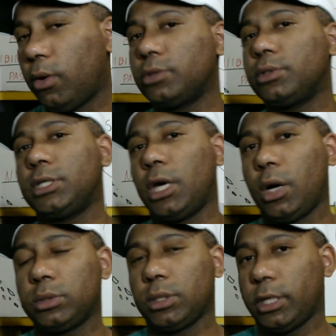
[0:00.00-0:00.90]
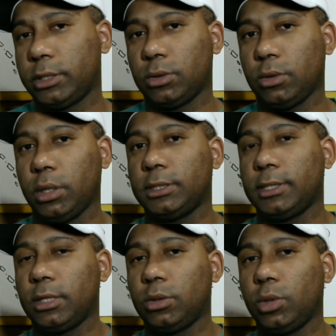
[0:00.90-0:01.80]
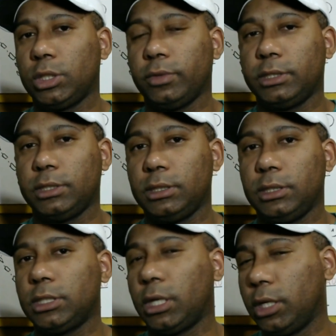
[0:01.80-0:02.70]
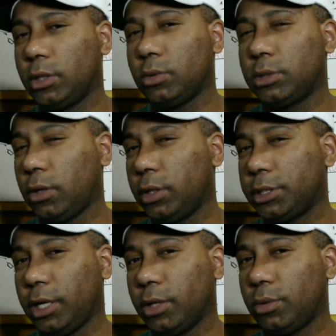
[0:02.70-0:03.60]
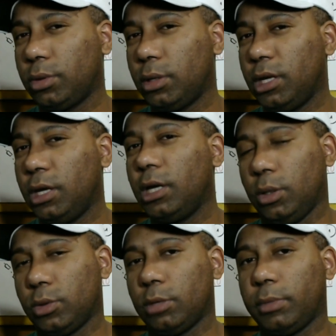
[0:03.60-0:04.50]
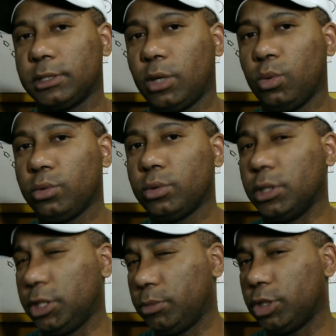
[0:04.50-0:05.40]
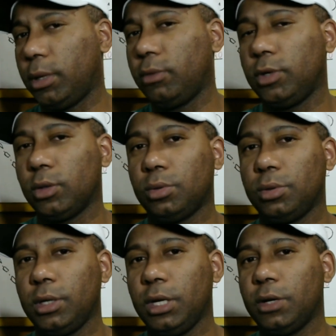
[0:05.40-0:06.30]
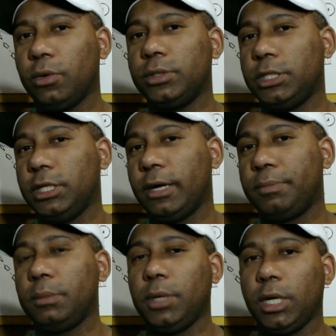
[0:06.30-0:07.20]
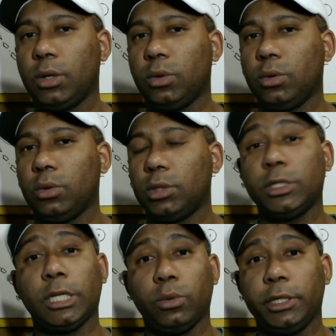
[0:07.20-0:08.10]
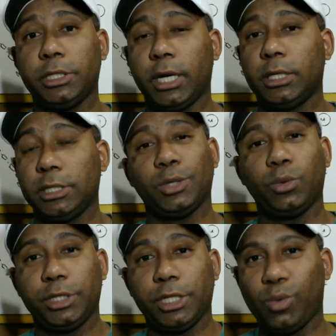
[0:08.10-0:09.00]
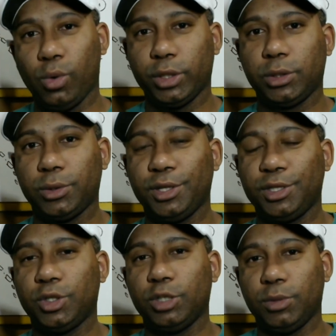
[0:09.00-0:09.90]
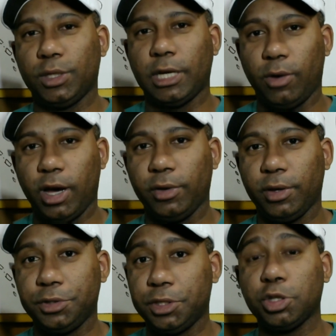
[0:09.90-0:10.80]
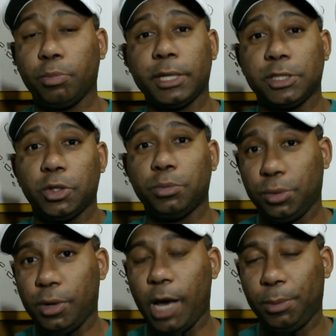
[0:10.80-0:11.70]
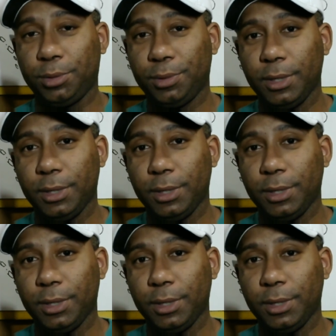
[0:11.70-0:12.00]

Hoje no Céu. Saudações a todos vocês inscritos. Quem não é inscrito, eu também saúdo, seja muito bem-vindo. Hoje é dia 1, não, dia 2 já, dia 2 de agosto de 2019. Os dias estão passando muito rápido.